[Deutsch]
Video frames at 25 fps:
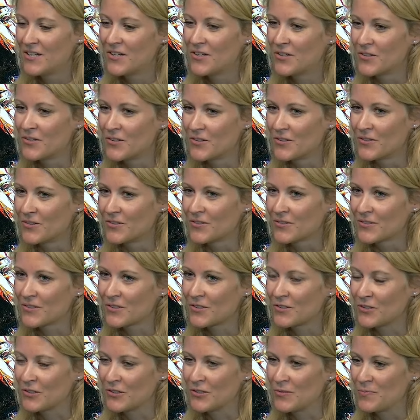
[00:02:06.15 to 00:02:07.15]

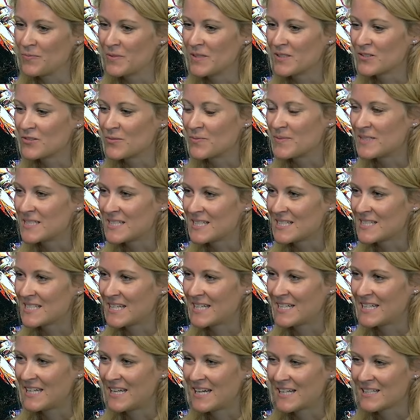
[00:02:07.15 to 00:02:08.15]
Und Gott hat mir so ein bisschen
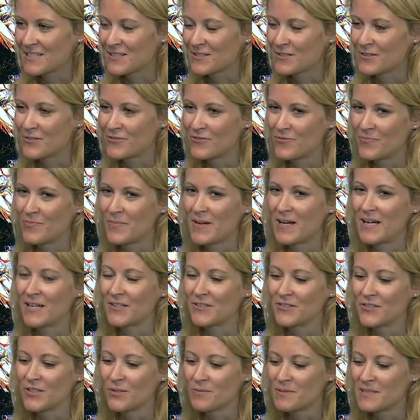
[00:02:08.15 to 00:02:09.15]
sein Herz
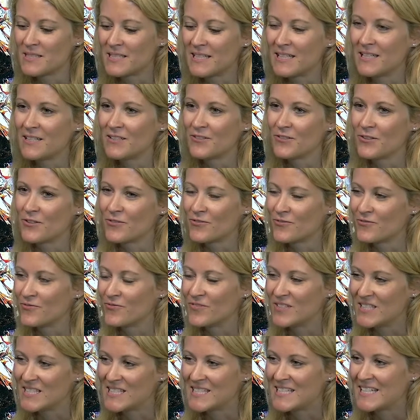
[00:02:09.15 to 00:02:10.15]
offenbart und jetzt sehen dürfen,
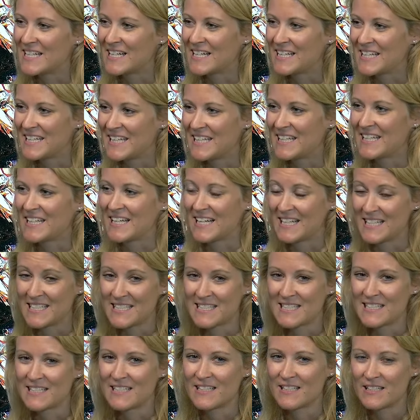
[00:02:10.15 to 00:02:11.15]
wie sehr er jeden
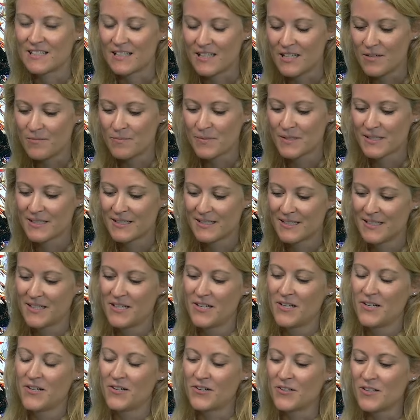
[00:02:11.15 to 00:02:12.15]
Einzelnen liebt.
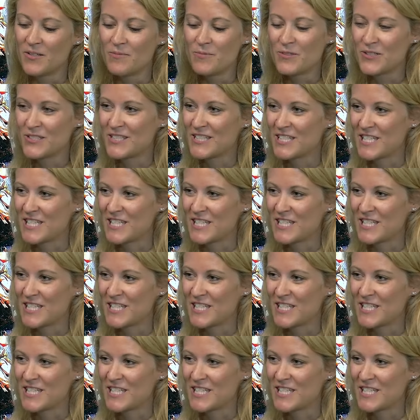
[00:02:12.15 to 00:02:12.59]
Und ich musste